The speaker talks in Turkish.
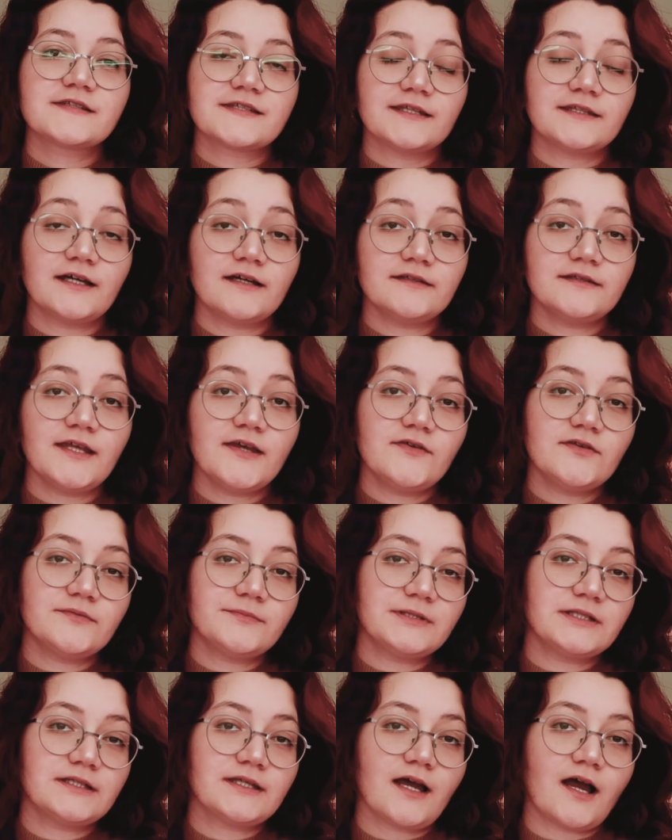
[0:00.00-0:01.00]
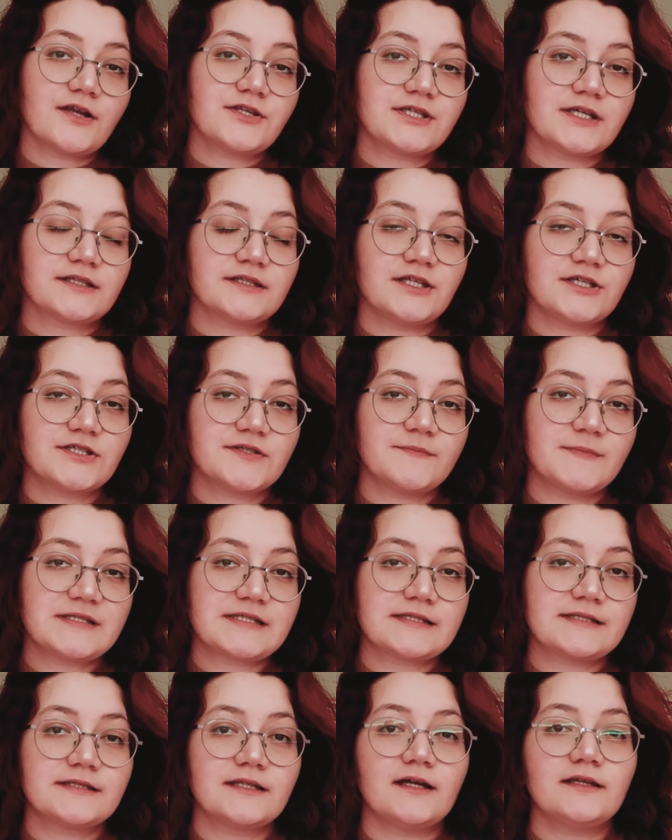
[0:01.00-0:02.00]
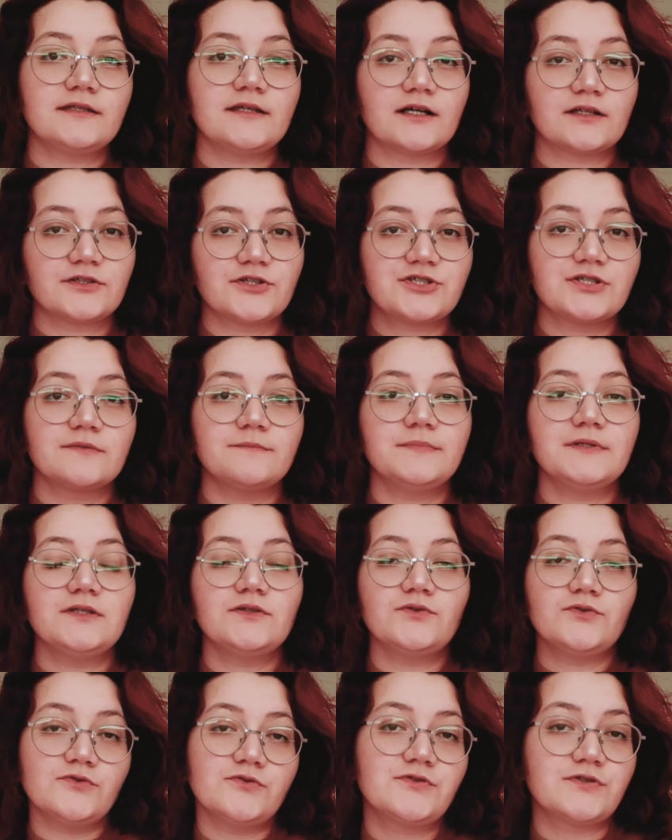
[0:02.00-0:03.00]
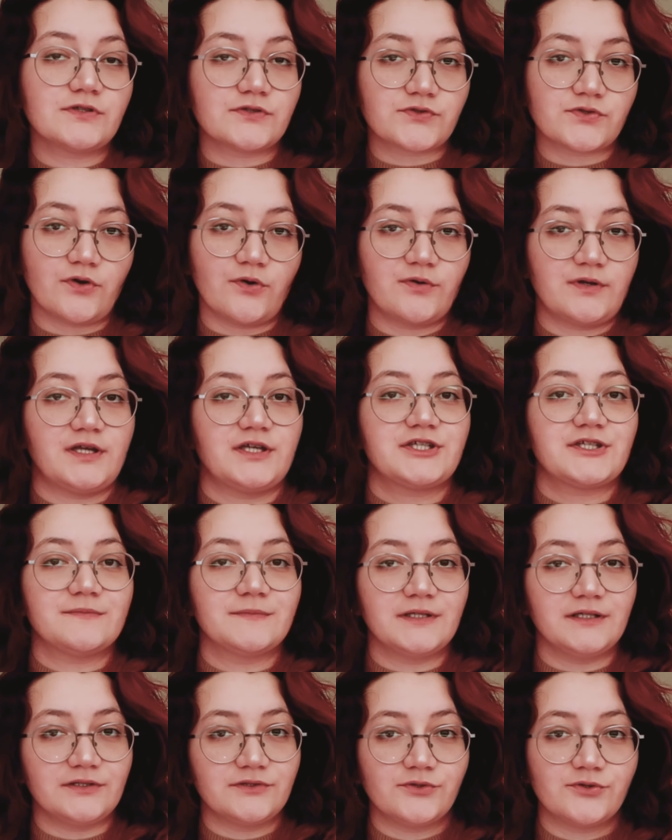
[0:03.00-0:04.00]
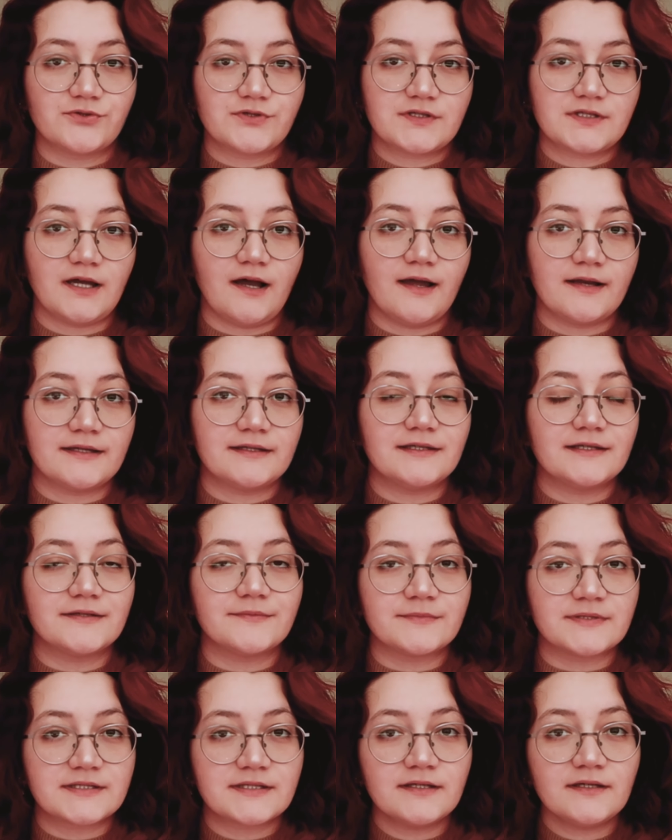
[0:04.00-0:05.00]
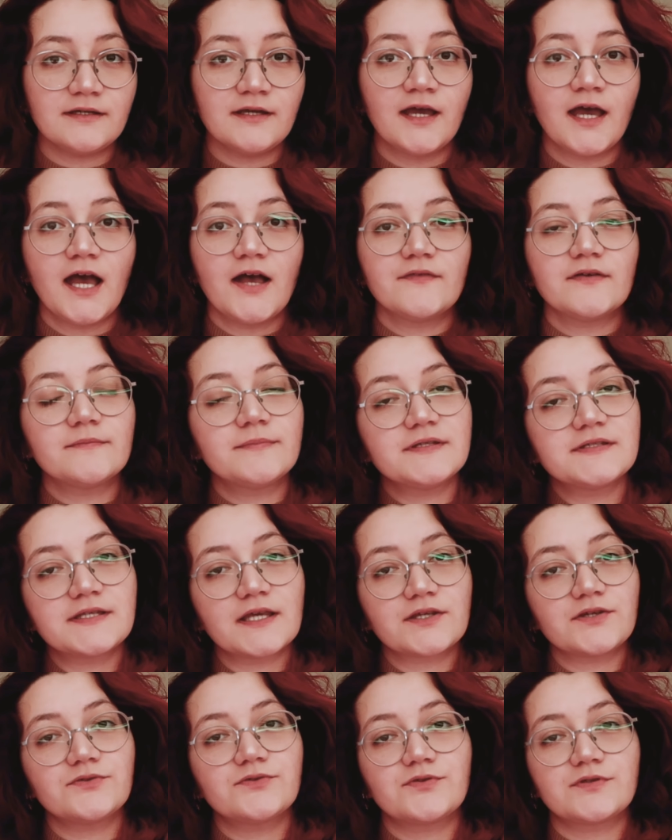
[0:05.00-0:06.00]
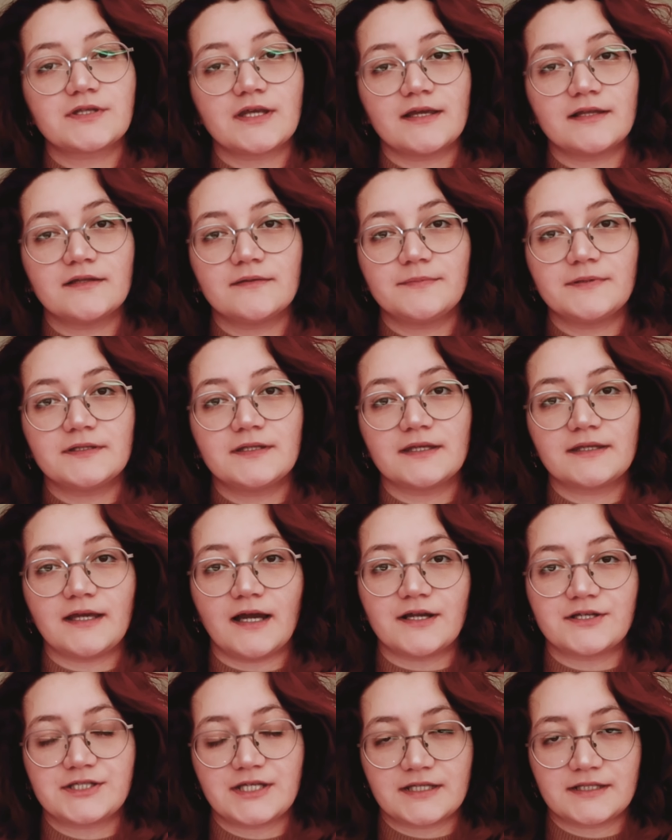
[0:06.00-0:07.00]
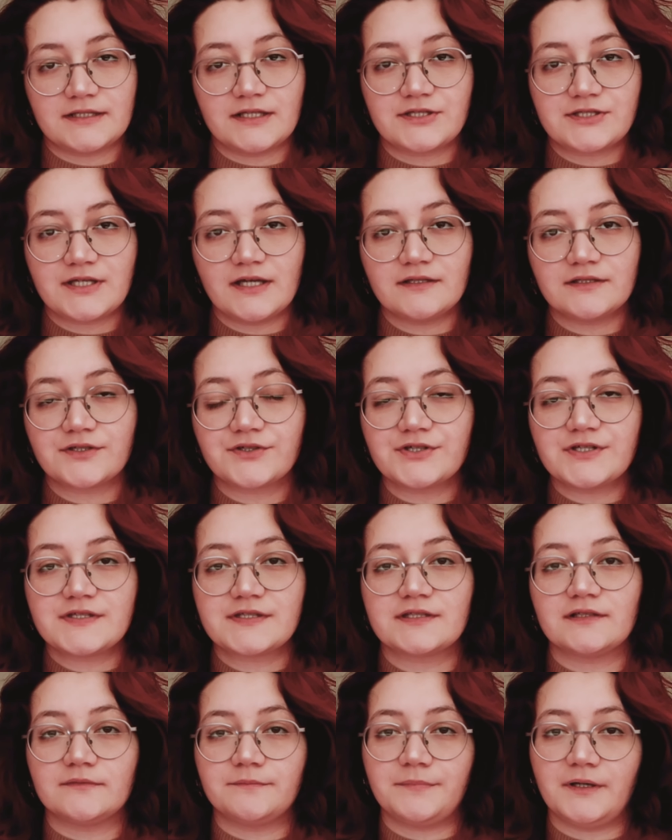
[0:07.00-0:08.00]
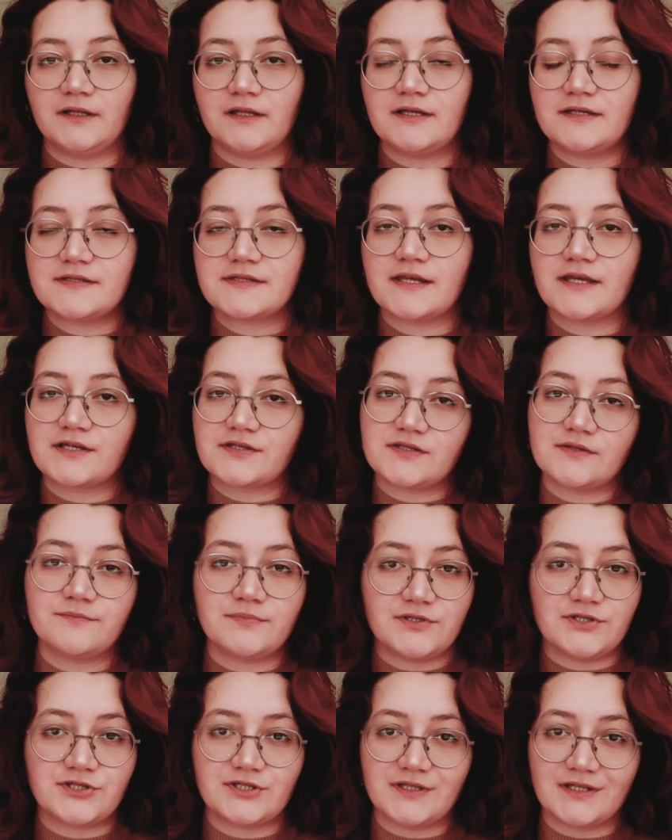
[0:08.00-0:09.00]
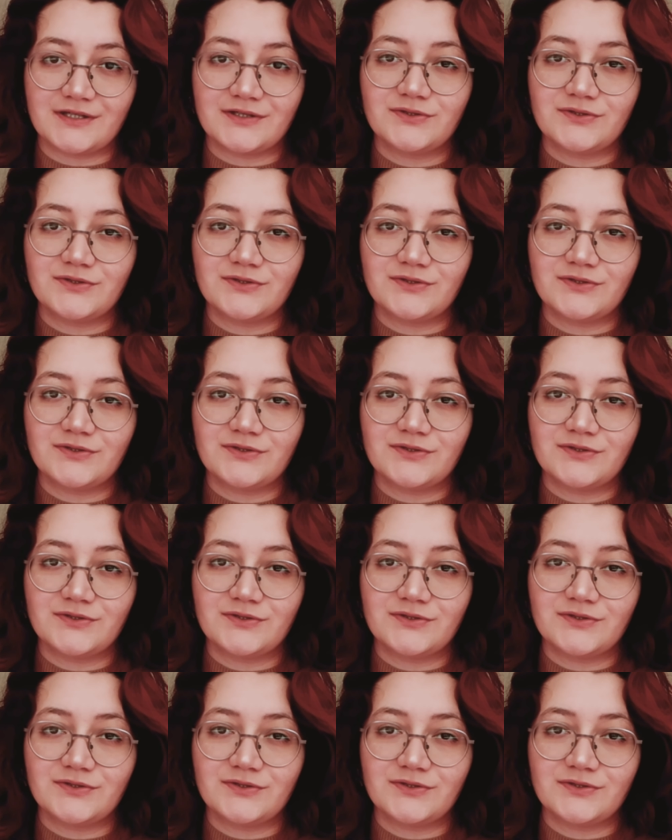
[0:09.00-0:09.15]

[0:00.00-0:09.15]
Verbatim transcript: Sanayi devriminin gerçekleşmesinden yaklaşık bir 100 yıl sonra yaşında alıyoruz tarihlerimizi ve 1851'de gerçekleşen Crystal Palace Exhibition'a